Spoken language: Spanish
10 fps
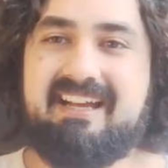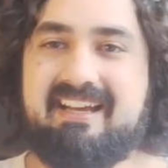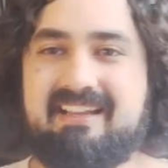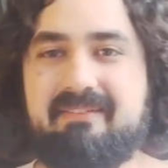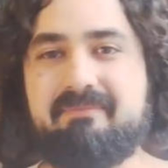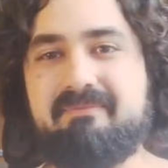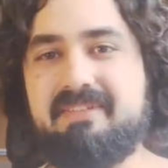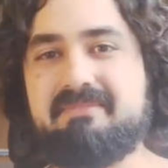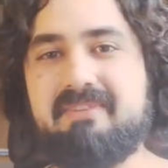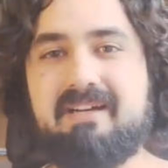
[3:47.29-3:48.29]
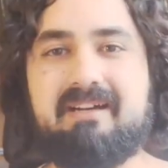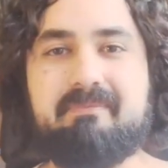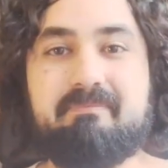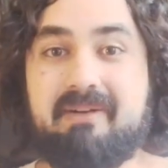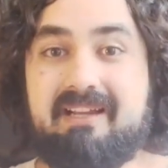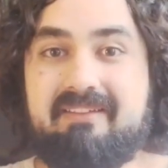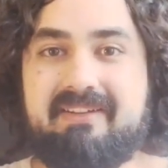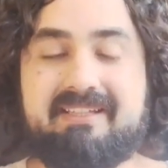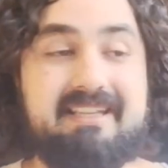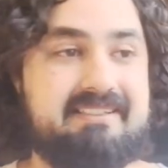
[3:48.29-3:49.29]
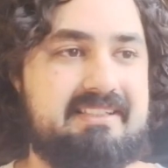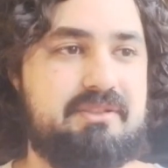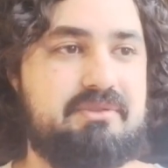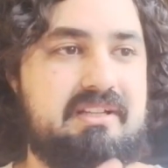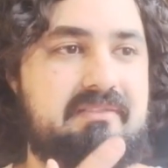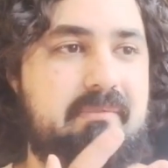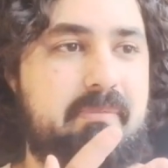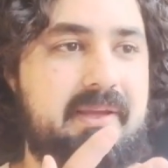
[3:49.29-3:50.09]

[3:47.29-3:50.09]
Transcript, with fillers: a la misma palabra que antes usaba,